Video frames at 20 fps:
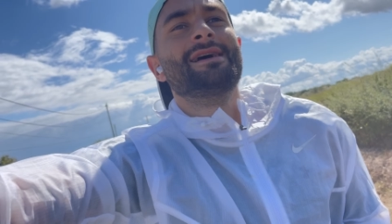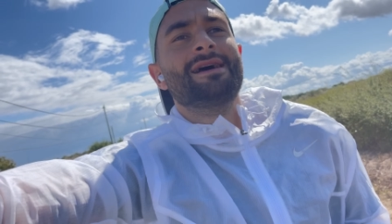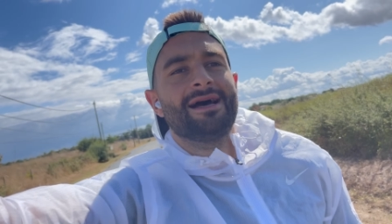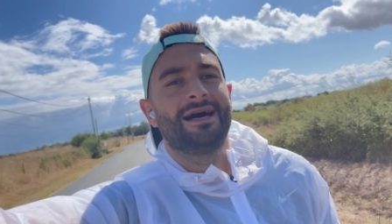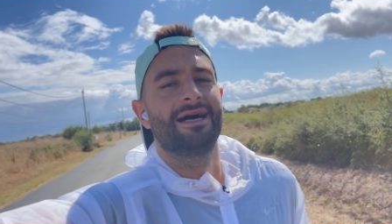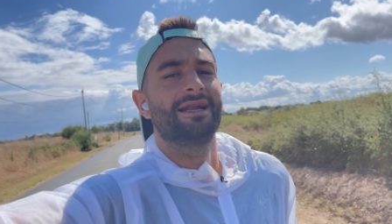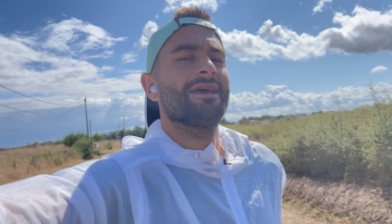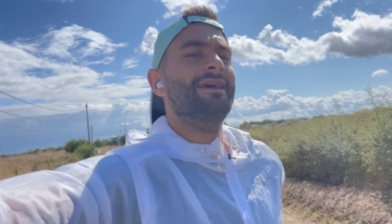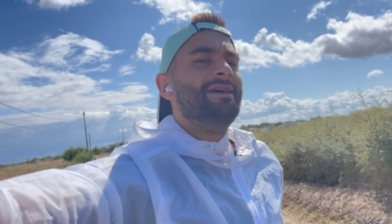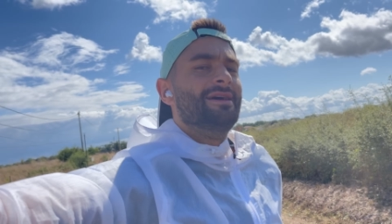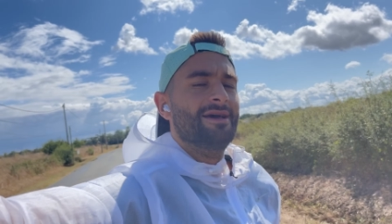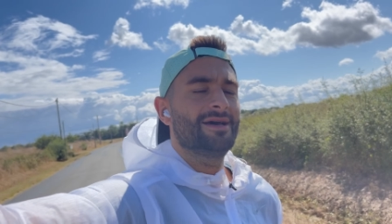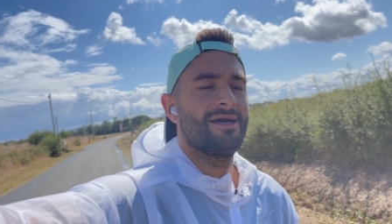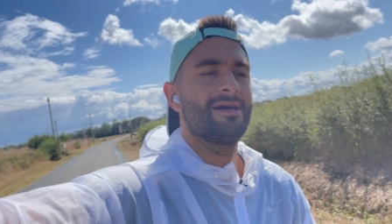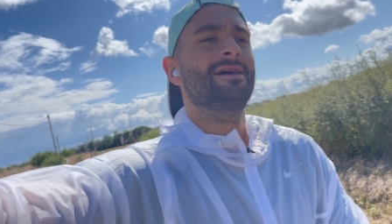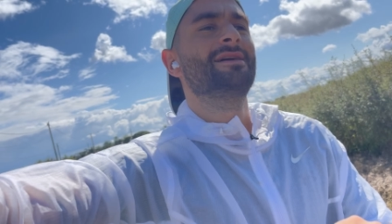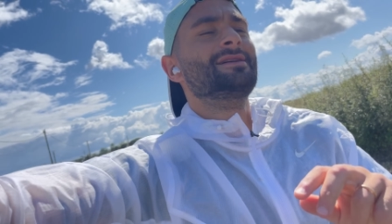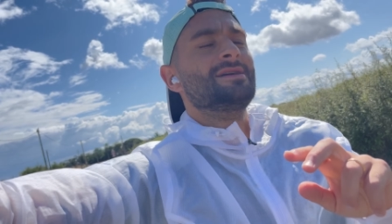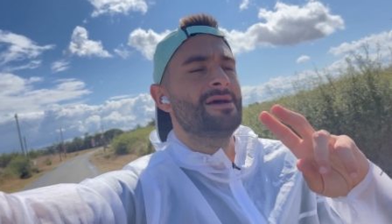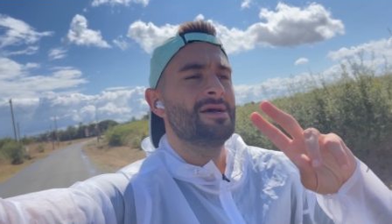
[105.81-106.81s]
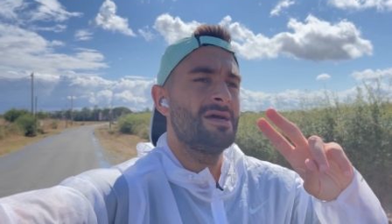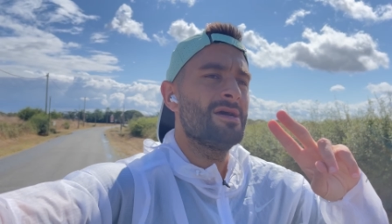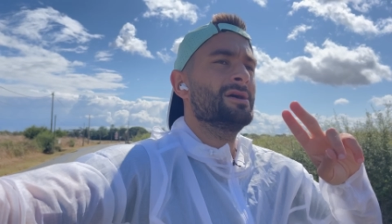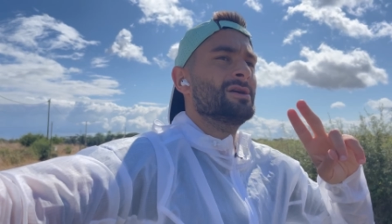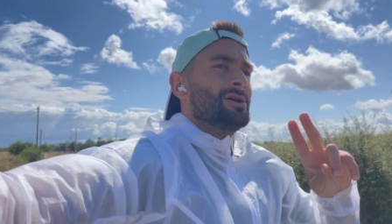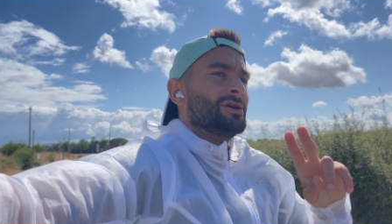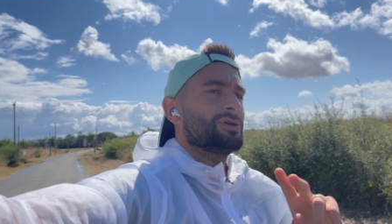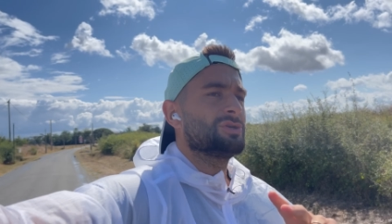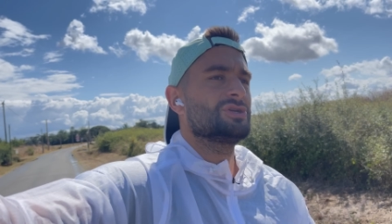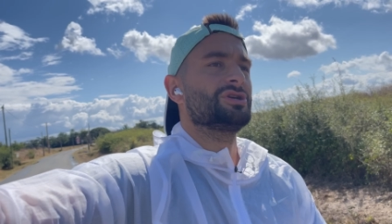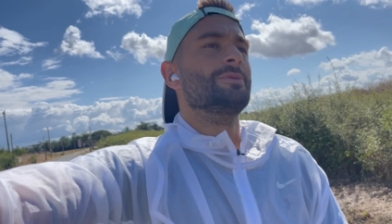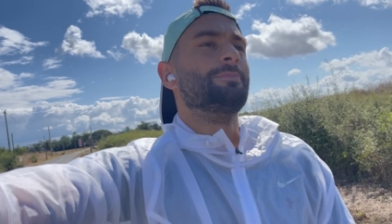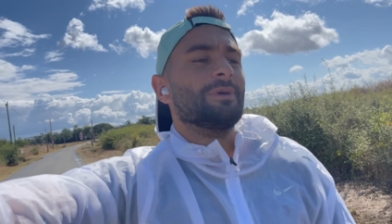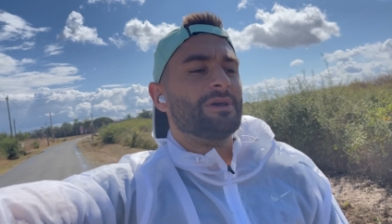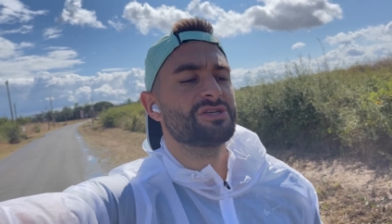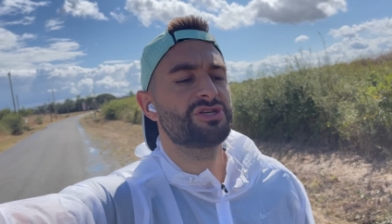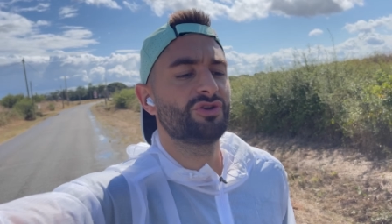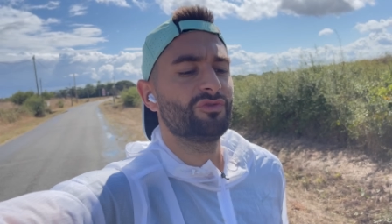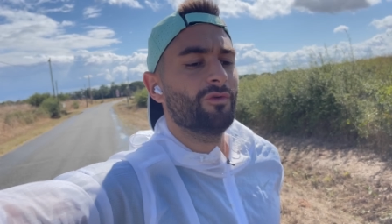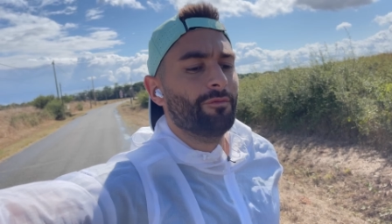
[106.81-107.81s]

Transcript: Allez, je sais pas si je vous